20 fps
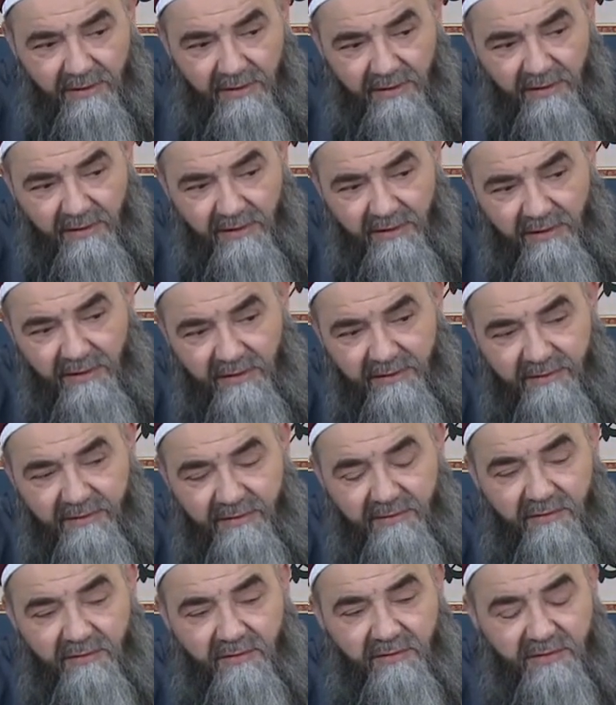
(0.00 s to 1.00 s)
Ee,
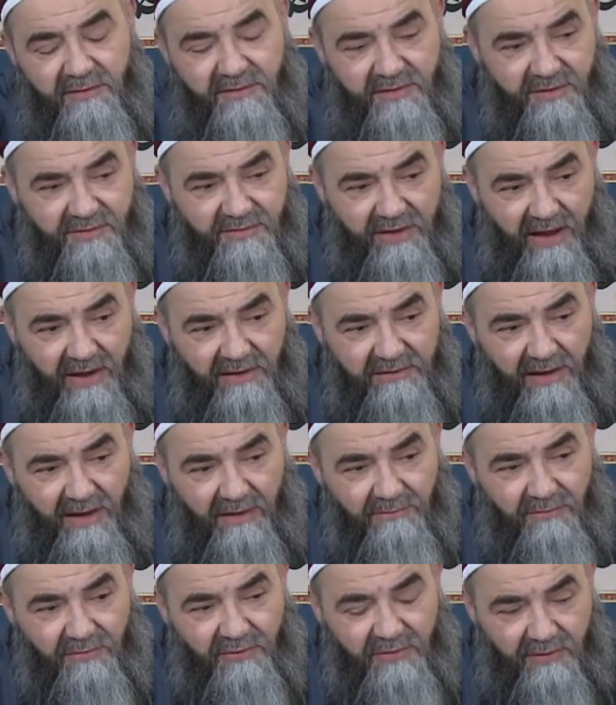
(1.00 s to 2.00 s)
işte
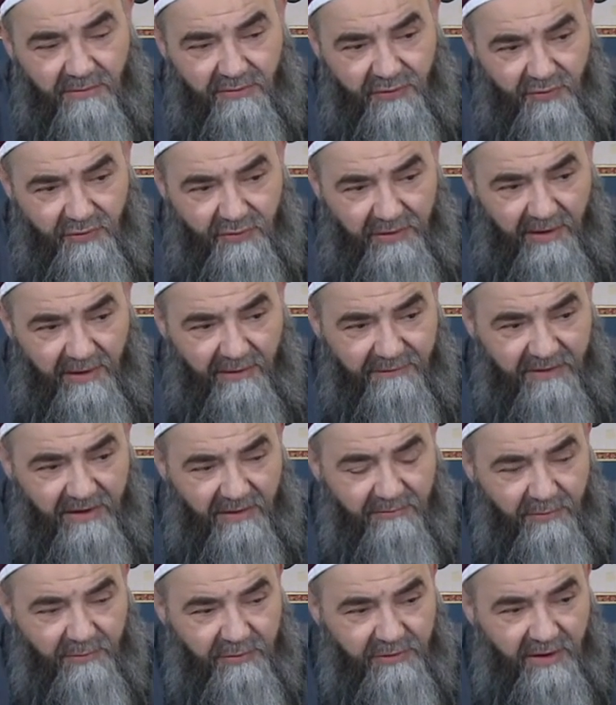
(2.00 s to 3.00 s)
sağından şu
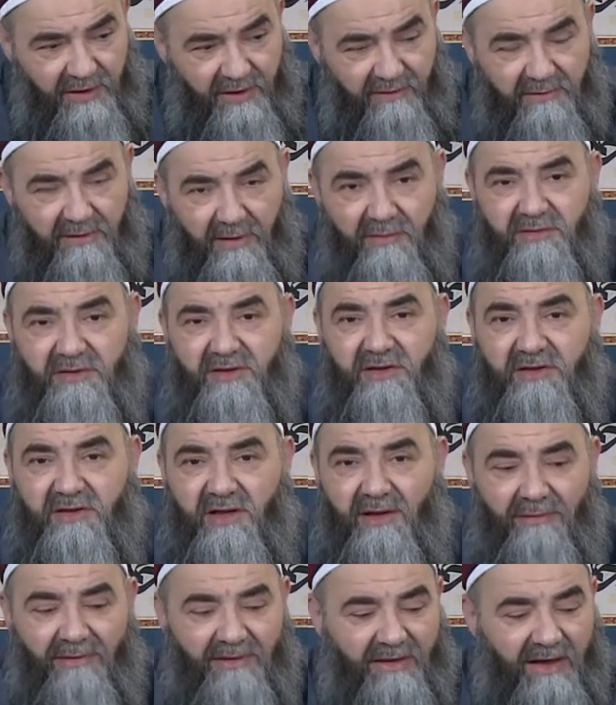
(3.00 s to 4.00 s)
taraftan mı bu taraftan hiç
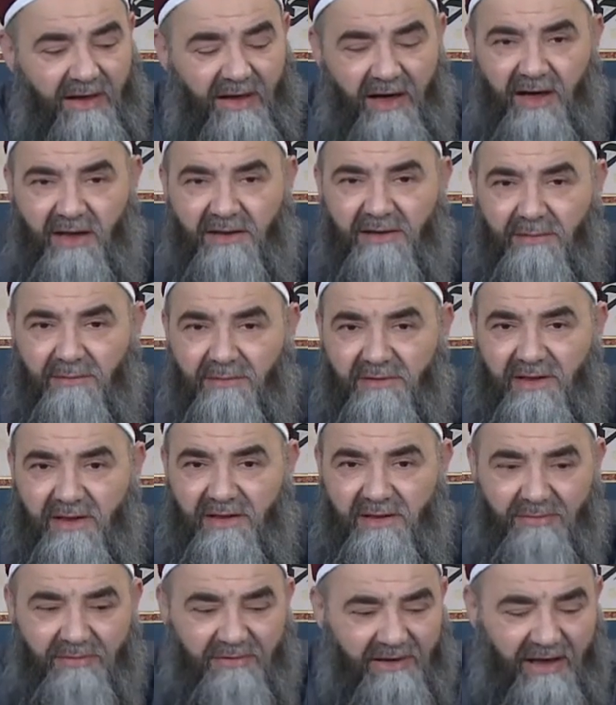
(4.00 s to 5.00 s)
incelemez. Adamın
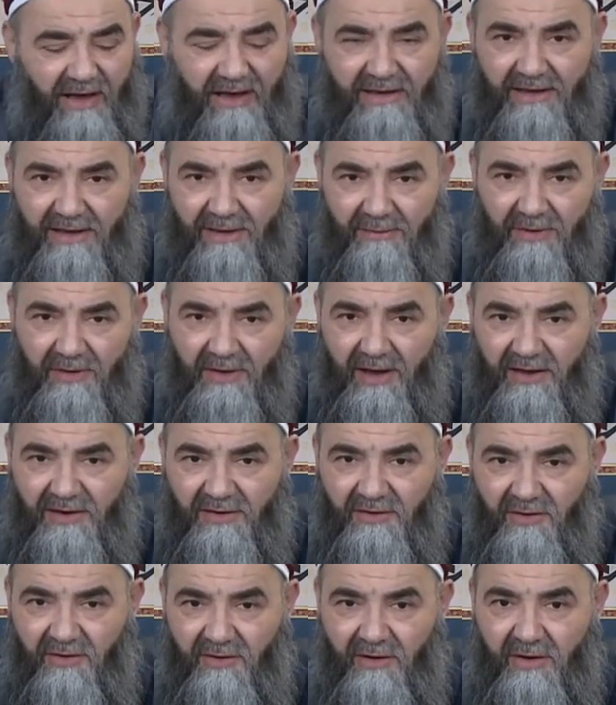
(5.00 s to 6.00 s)
dediği bir tane yemen
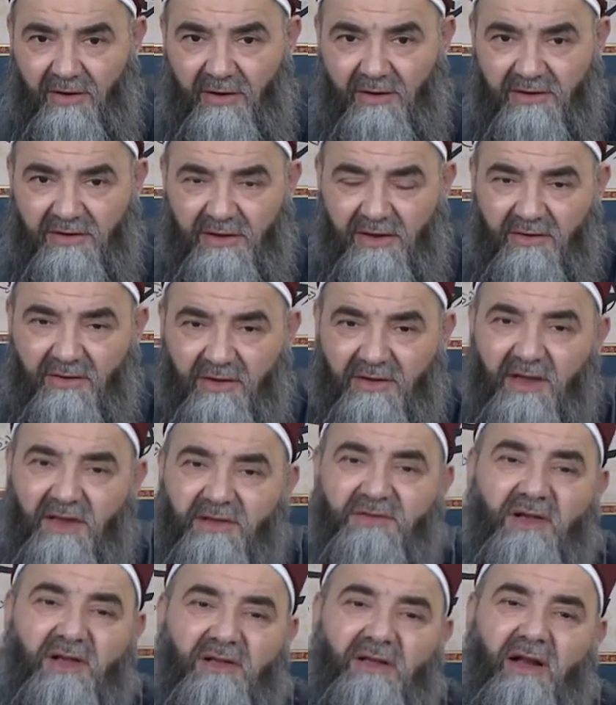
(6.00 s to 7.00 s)
ayırır, geri
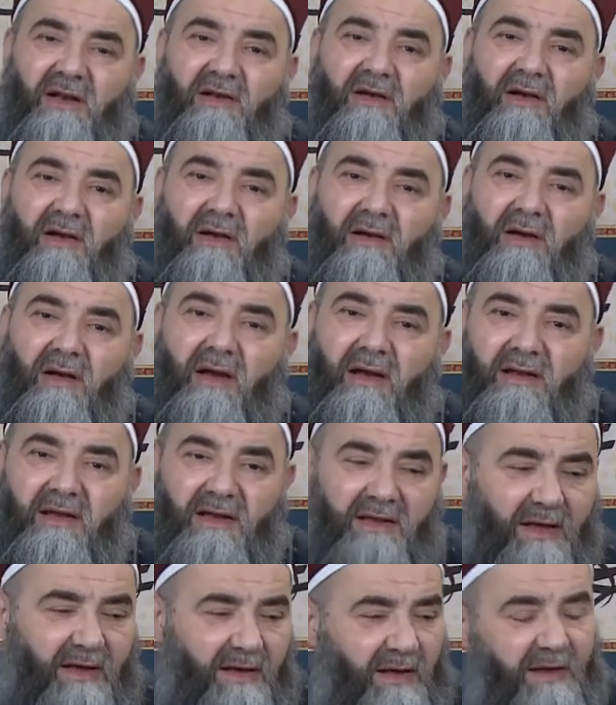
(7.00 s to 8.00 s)
kalanı satar. E
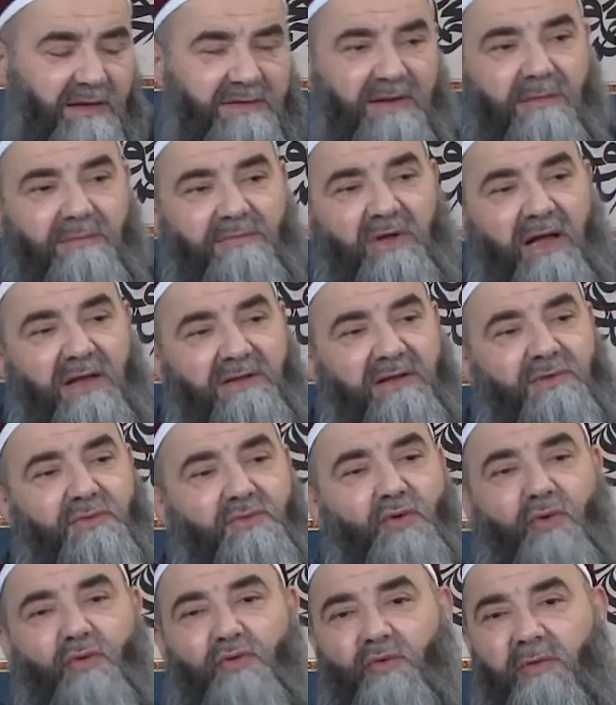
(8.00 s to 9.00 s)
neden? E Adam zaten
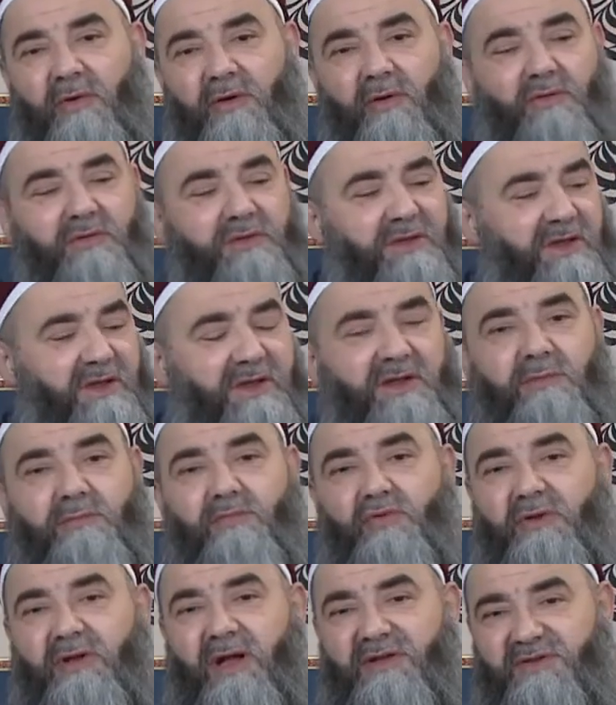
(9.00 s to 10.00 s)
sordum ona. O da dedi
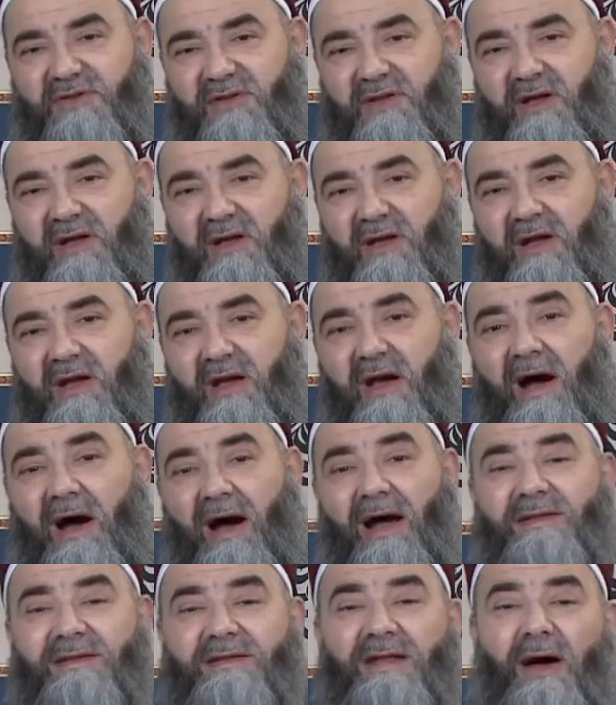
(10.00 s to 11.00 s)
ki bundan çıktı.
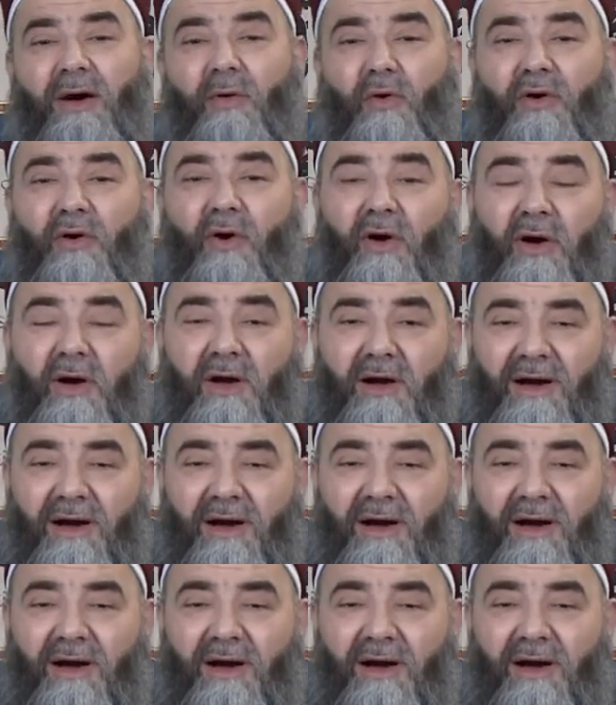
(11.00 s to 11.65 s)
Hatta o